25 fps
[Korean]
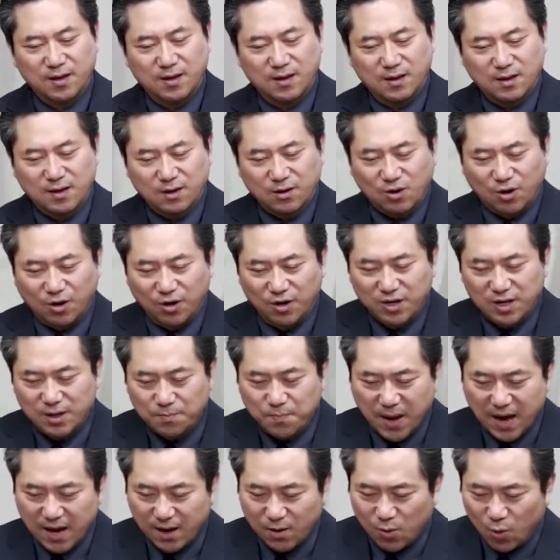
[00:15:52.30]
거의
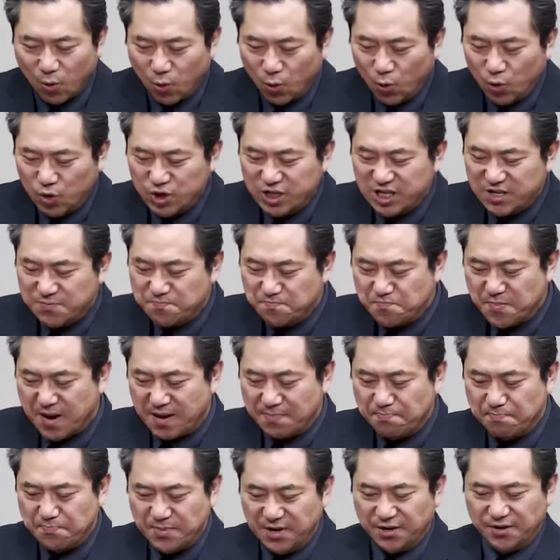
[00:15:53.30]

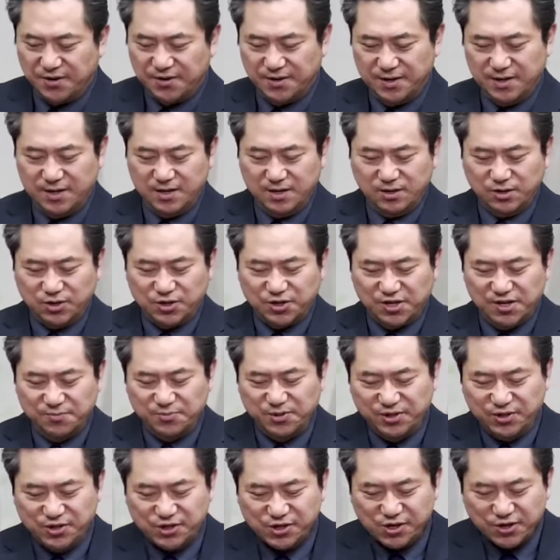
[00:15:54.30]
150만 명
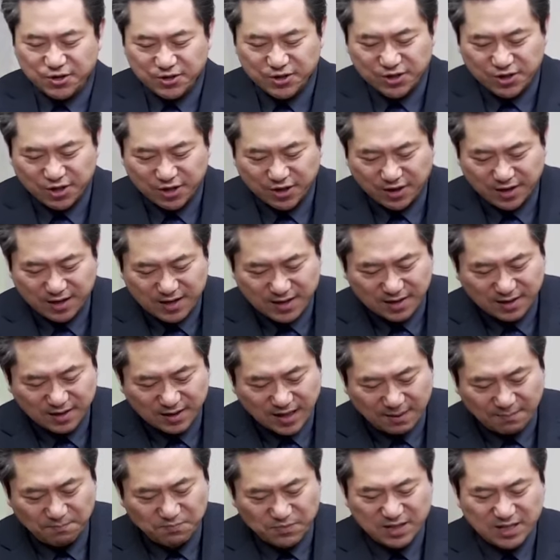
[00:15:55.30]
젊은 청년
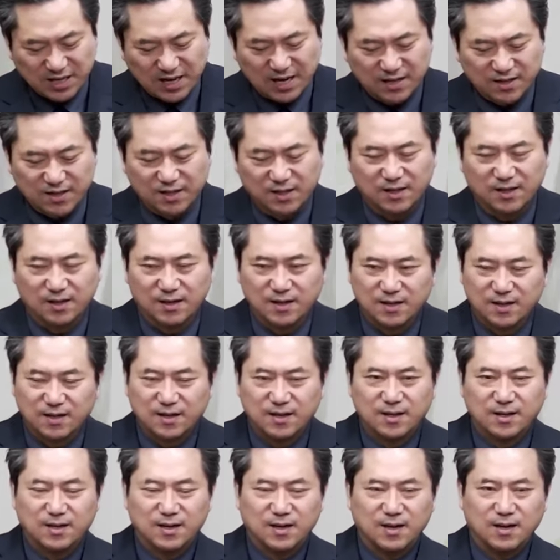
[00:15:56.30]
남자들
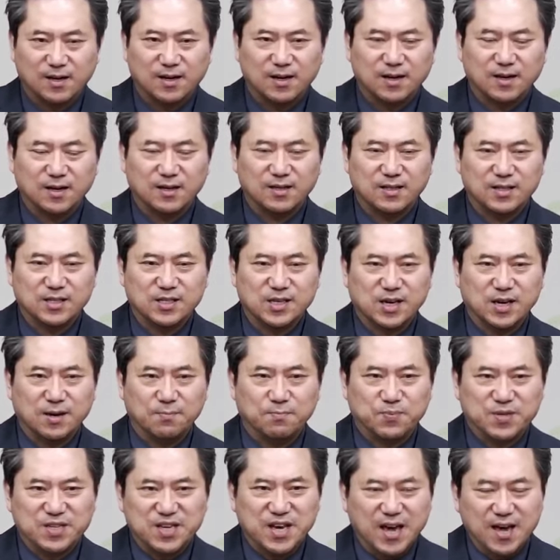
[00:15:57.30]
아, 이제
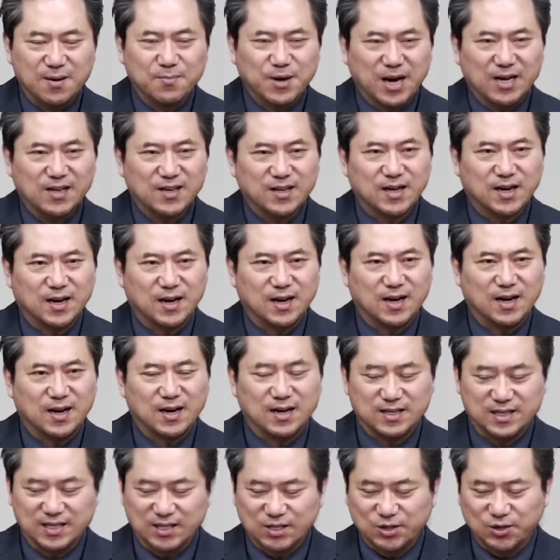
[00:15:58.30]
BMI가
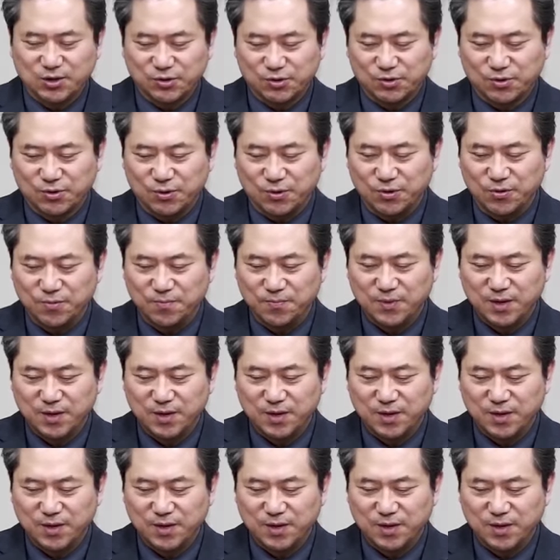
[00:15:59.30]
있었고